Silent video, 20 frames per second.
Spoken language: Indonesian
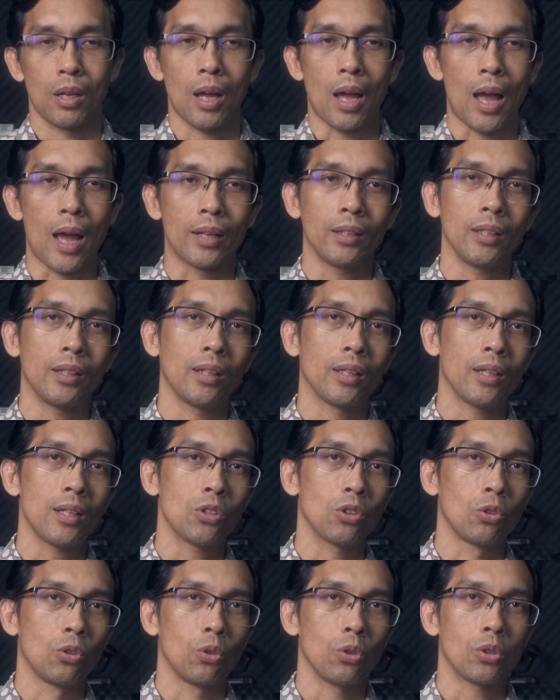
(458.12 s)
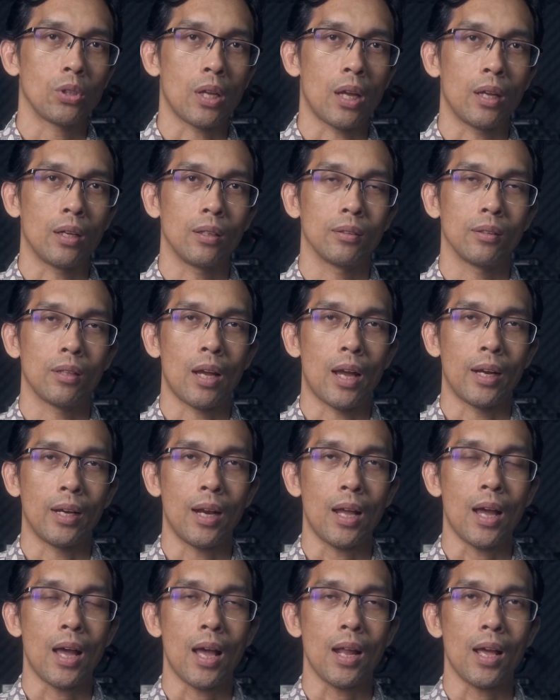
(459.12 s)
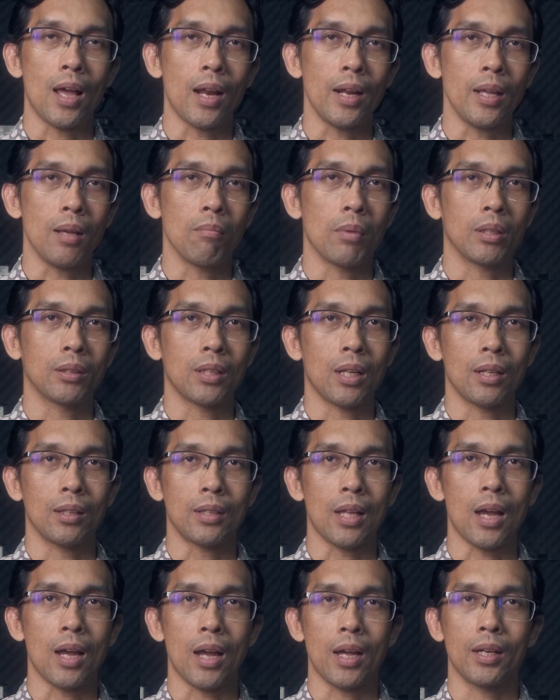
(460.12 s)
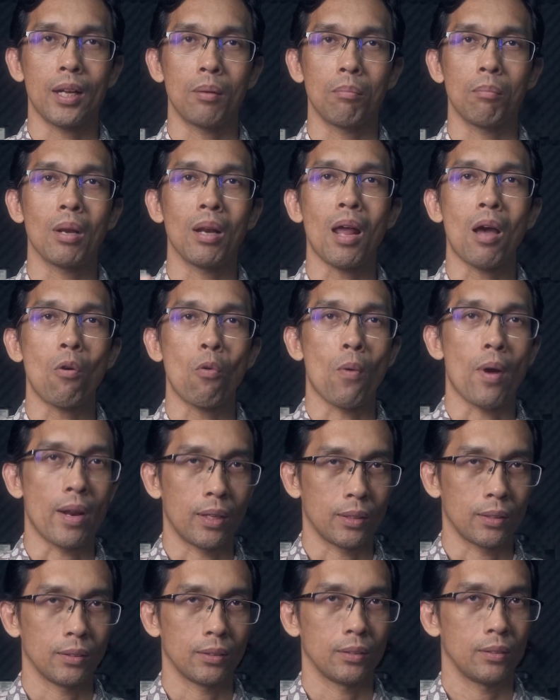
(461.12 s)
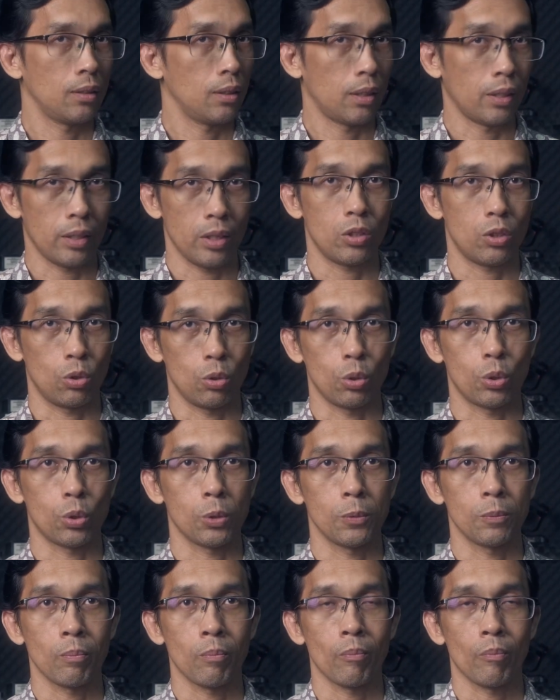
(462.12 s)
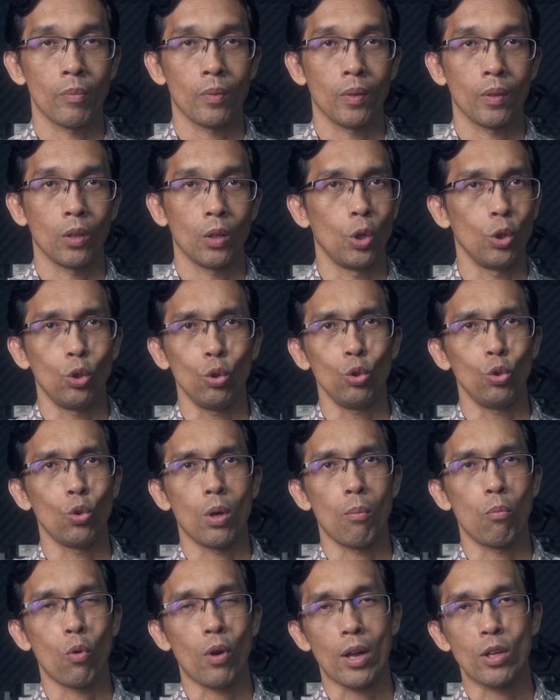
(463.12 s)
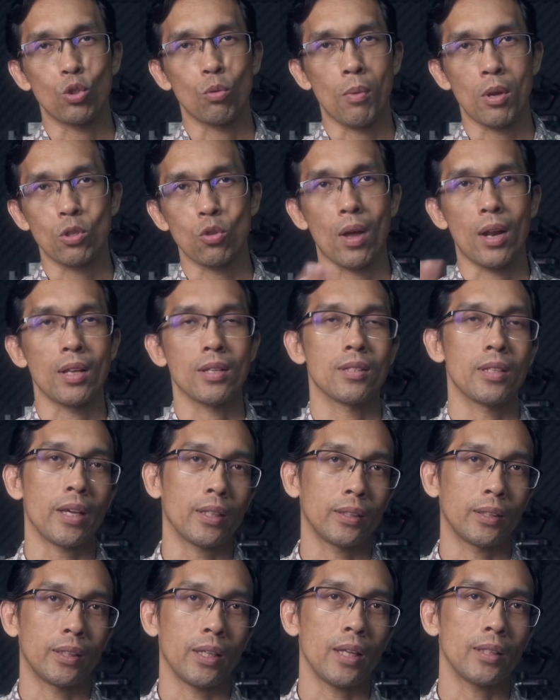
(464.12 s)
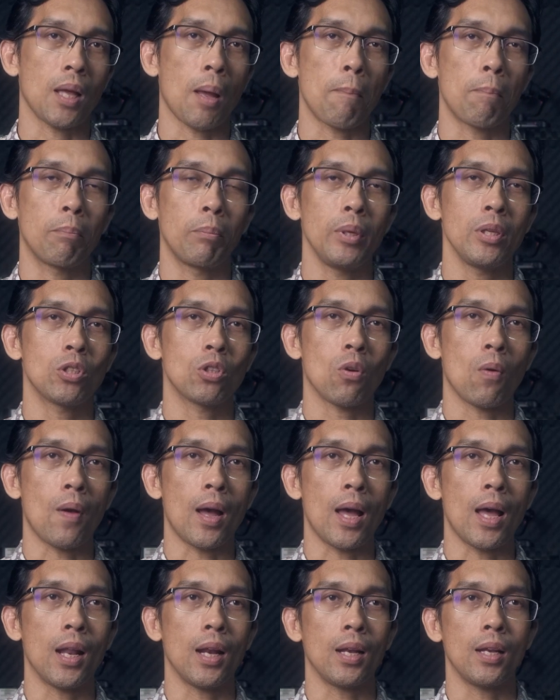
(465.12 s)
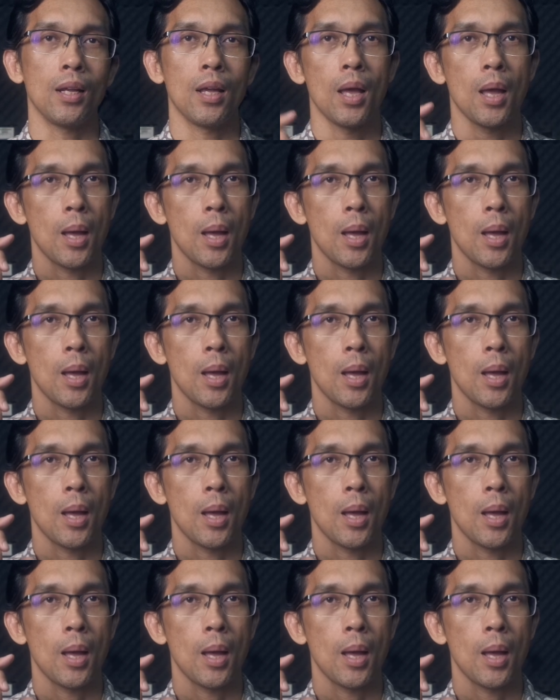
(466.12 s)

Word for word: Antikristus adalah hal-hal yang bertentangan dan melawan Kristus. Itu juga bukan cuma soal sekte, tapi soal